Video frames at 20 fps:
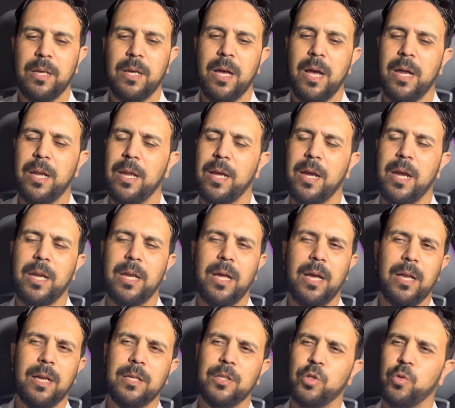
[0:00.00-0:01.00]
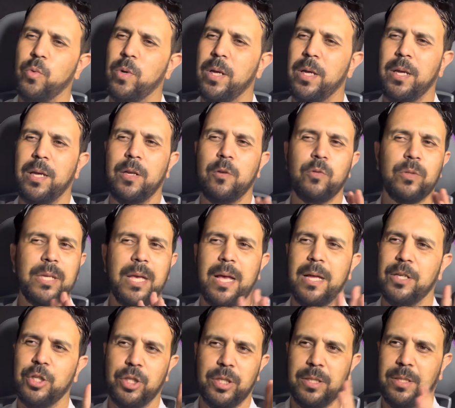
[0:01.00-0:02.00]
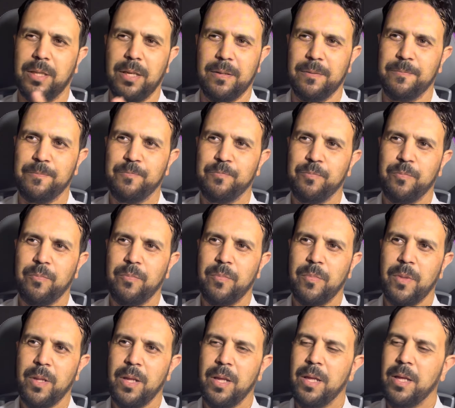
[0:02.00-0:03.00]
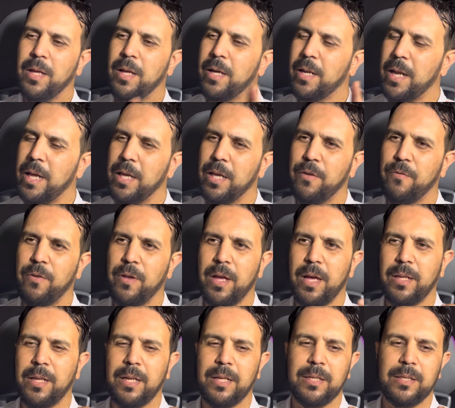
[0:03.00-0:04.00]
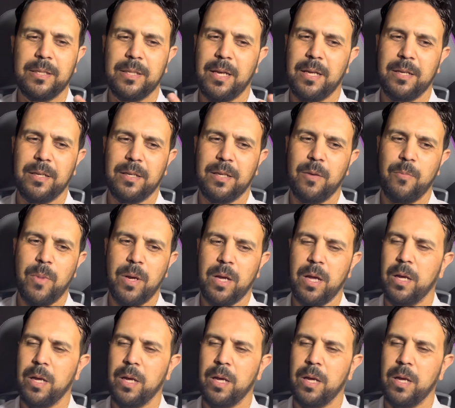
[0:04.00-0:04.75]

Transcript: هنا كاين حل زوين وسهل جدا راه يكفي ان الانسان كما